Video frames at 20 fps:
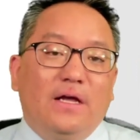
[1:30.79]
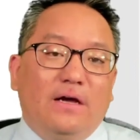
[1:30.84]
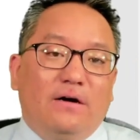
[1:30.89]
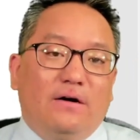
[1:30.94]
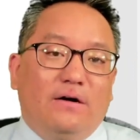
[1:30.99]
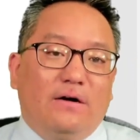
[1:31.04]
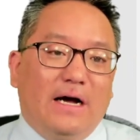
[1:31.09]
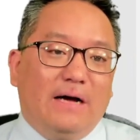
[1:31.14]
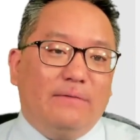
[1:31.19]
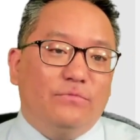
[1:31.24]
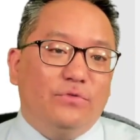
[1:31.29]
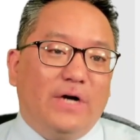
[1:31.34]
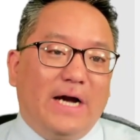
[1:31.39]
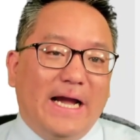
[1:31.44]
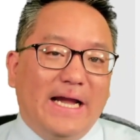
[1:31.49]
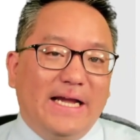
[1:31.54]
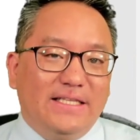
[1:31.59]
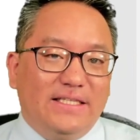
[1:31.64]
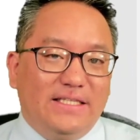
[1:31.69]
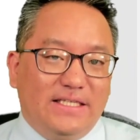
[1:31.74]
어, 아무
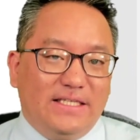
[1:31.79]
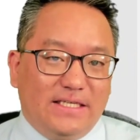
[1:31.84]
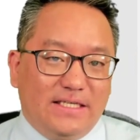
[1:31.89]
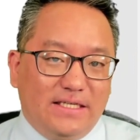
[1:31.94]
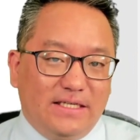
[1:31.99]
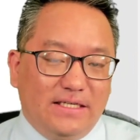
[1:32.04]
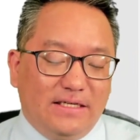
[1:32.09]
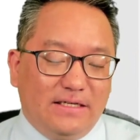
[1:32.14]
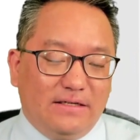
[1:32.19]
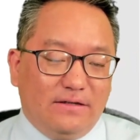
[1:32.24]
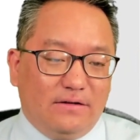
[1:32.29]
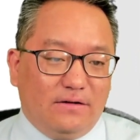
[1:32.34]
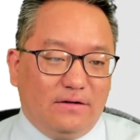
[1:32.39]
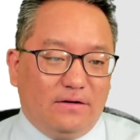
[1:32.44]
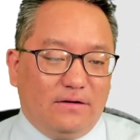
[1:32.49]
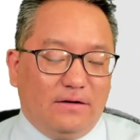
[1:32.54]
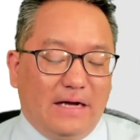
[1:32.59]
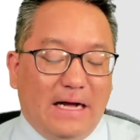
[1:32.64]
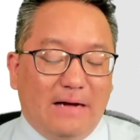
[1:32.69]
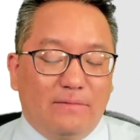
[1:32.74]
아이디, 어,
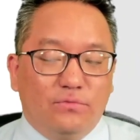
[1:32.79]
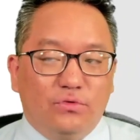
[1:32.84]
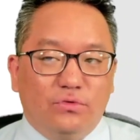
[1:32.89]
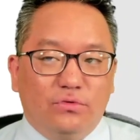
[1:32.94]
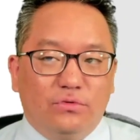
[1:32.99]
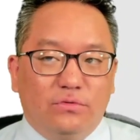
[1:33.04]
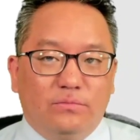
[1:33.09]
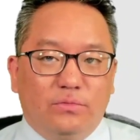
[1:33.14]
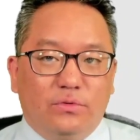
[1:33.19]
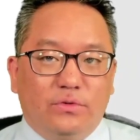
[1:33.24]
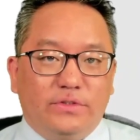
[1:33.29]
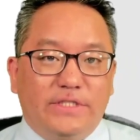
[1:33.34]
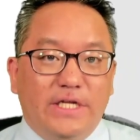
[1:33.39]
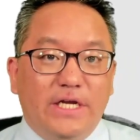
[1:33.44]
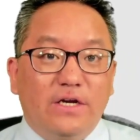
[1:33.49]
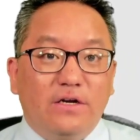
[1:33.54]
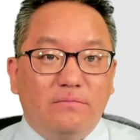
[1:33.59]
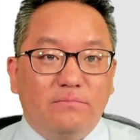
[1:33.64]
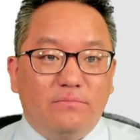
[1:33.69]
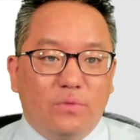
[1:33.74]
아무 뭐
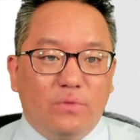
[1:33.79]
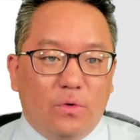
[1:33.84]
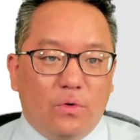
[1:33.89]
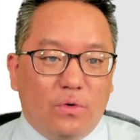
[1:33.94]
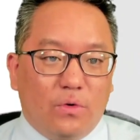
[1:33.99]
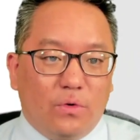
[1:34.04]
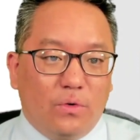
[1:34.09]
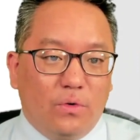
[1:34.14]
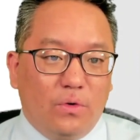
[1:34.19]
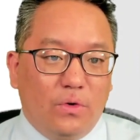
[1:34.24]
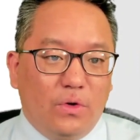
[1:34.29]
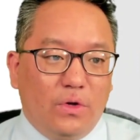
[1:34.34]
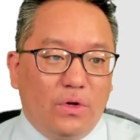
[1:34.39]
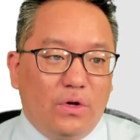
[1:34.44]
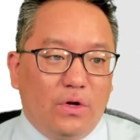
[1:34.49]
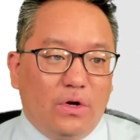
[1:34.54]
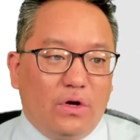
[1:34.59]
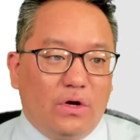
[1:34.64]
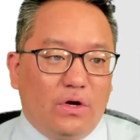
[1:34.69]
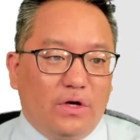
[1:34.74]
세금 보고
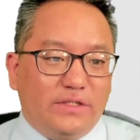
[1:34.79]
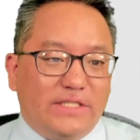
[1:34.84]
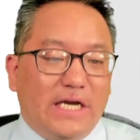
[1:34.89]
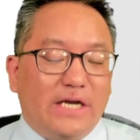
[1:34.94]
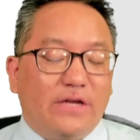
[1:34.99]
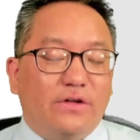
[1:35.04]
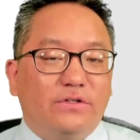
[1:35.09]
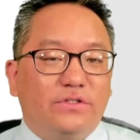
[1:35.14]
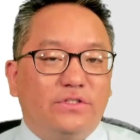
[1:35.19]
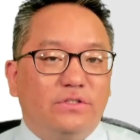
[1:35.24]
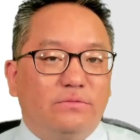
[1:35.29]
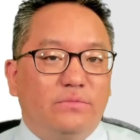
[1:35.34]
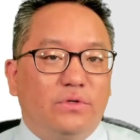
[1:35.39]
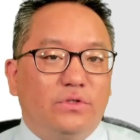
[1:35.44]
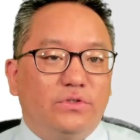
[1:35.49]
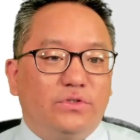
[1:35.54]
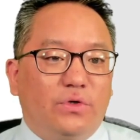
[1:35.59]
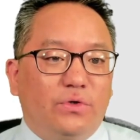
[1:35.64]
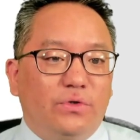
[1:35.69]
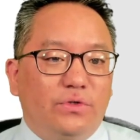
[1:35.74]
어,
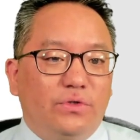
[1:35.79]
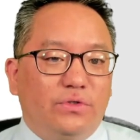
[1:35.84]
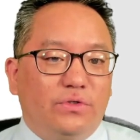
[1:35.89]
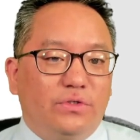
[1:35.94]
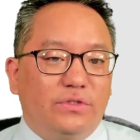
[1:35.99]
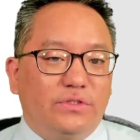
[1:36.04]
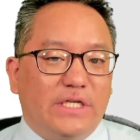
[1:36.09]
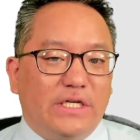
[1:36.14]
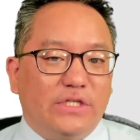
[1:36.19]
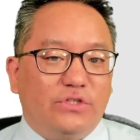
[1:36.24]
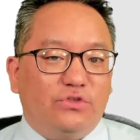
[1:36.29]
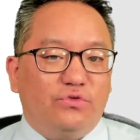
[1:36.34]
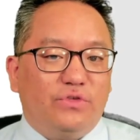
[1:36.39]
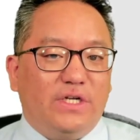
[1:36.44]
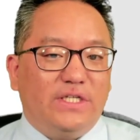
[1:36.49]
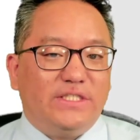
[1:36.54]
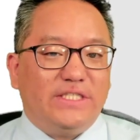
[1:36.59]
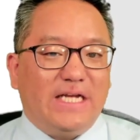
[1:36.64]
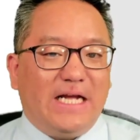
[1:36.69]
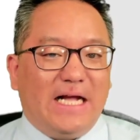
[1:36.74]
자격증명 서류를
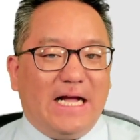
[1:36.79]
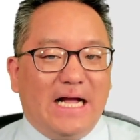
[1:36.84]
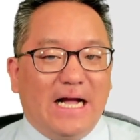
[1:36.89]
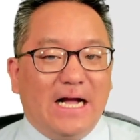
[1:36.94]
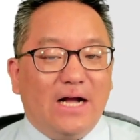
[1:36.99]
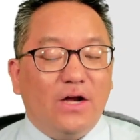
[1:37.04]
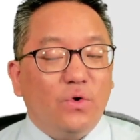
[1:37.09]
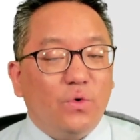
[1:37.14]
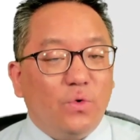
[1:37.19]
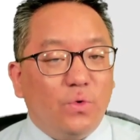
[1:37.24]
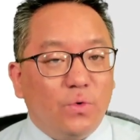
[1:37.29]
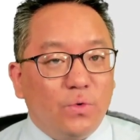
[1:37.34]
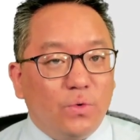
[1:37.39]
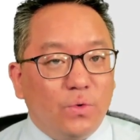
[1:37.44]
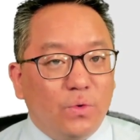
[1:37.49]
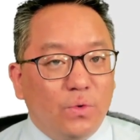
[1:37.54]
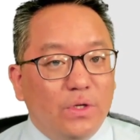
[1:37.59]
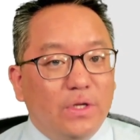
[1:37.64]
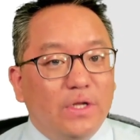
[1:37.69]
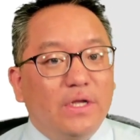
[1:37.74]
제출하지
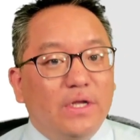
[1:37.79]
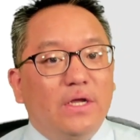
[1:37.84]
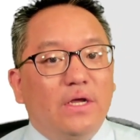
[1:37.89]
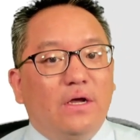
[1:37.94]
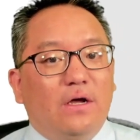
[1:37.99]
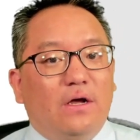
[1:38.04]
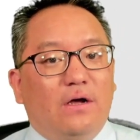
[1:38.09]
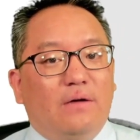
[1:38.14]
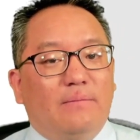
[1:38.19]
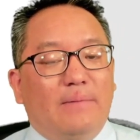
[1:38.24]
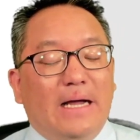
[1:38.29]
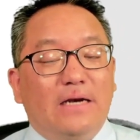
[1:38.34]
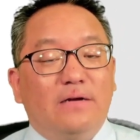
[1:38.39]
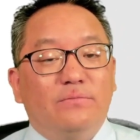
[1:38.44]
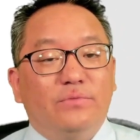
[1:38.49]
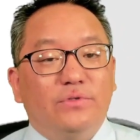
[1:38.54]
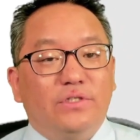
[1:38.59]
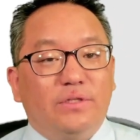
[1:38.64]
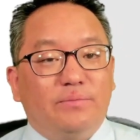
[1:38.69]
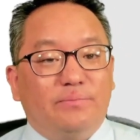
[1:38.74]
않고 어,
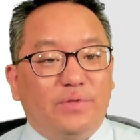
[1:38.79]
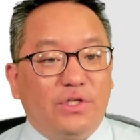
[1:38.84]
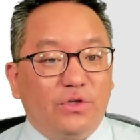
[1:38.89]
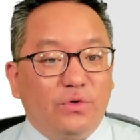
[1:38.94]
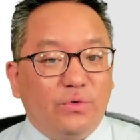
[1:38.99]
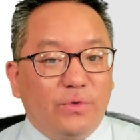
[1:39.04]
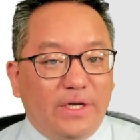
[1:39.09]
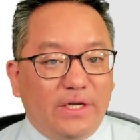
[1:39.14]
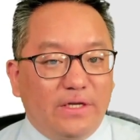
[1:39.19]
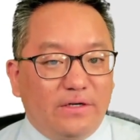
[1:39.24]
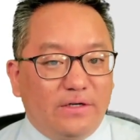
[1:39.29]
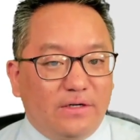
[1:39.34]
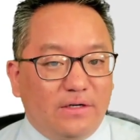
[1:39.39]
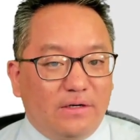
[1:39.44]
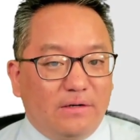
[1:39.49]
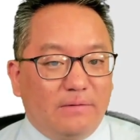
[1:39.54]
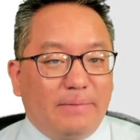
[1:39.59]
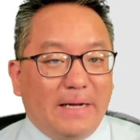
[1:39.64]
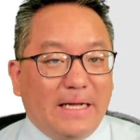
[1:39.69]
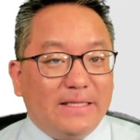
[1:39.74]
많은 분들이
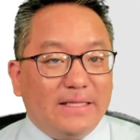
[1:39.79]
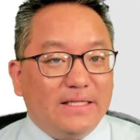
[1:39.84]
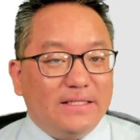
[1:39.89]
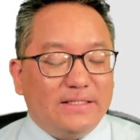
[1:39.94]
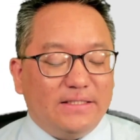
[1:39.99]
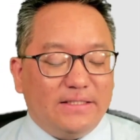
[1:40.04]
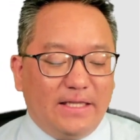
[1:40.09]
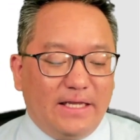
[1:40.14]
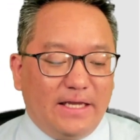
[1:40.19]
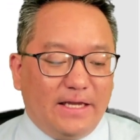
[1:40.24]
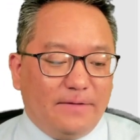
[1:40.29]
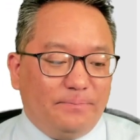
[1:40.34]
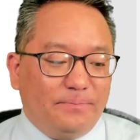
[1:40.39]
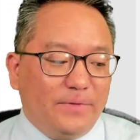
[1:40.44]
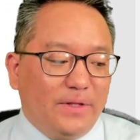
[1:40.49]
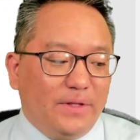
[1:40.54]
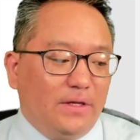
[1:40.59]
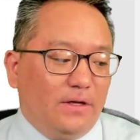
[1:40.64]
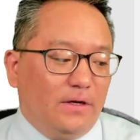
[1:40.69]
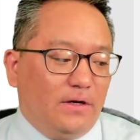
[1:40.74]
PUA를 받았는데
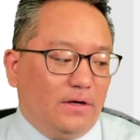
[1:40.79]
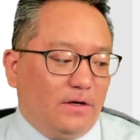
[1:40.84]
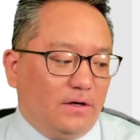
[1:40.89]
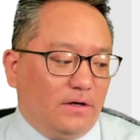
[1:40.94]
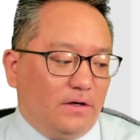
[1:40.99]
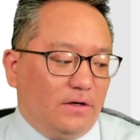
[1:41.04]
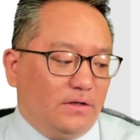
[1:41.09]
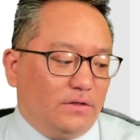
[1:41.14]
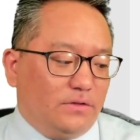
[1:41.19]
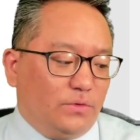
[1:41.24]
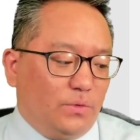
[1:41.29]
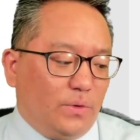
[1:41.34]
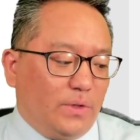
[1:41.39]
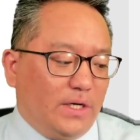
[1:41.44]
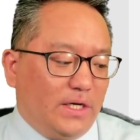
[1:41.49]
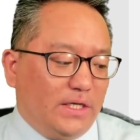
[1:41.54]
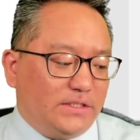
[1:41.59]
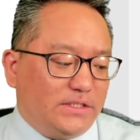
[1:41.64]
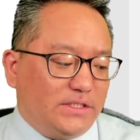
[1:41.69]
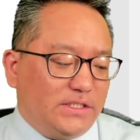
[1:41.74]
어,
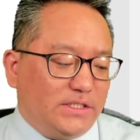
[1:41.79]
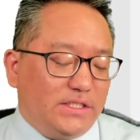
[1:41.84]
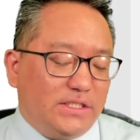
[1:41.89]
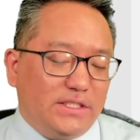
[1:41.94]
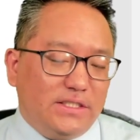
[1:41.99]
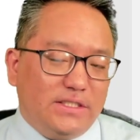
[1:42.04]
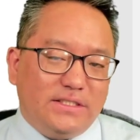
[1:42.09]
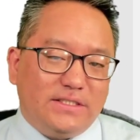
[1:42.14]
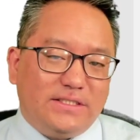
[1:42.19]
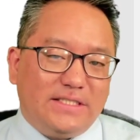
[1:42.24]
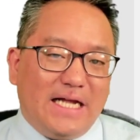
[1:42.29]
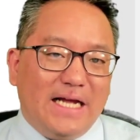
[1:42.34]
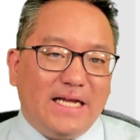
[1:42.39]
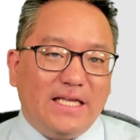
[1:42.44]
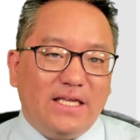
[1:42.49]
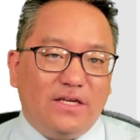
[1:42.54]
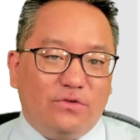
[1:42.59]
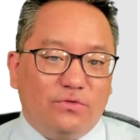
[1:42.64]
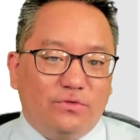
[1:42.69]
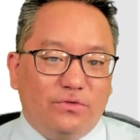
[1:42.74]
똑같이
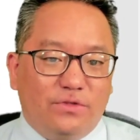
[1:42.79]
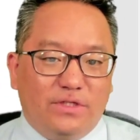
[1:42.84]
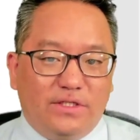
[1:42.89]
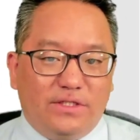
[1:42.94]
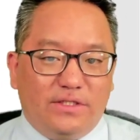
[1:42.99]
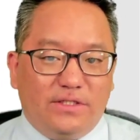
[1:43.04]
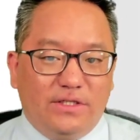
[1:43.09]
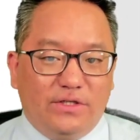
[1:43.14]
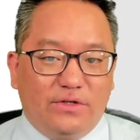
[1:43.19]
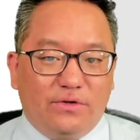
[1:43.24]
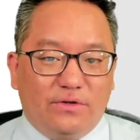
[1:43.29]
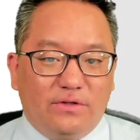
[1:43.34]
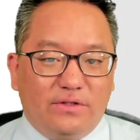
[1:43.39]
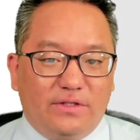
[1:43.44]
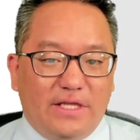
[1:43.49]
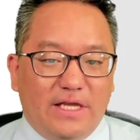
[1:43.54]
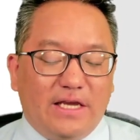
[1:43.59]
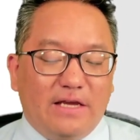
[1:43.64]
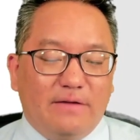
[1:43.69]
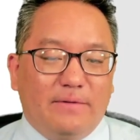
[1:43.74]
사기꾼들이 이거를
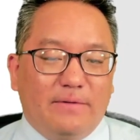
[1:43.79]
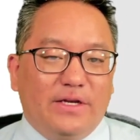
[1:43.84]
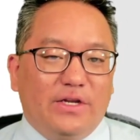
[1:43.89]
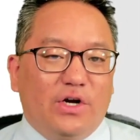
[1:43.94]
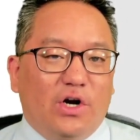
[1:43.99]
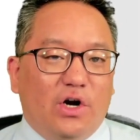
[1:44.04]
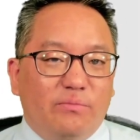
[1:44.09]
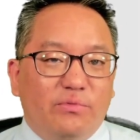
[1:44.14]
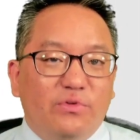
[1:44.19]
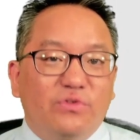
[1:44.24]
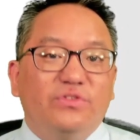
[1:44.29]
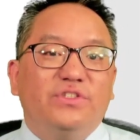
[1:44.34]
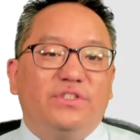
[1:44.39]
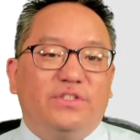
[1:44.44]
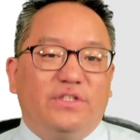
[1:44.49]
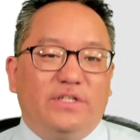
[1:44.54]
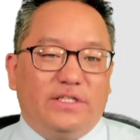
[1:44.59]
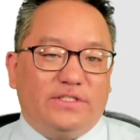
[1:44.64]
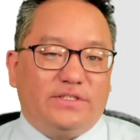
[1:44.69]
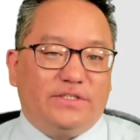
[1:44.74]
되게 많이
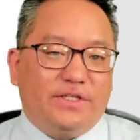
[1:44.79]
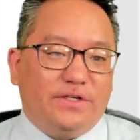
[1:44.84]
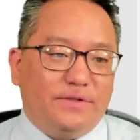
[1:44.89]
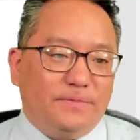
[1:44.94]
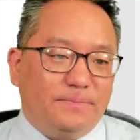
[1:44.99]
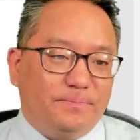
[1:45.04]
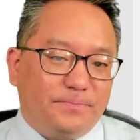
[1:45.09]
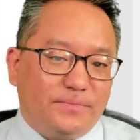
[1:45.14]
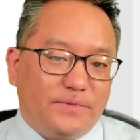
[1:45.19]
어뷰즈를 했어요.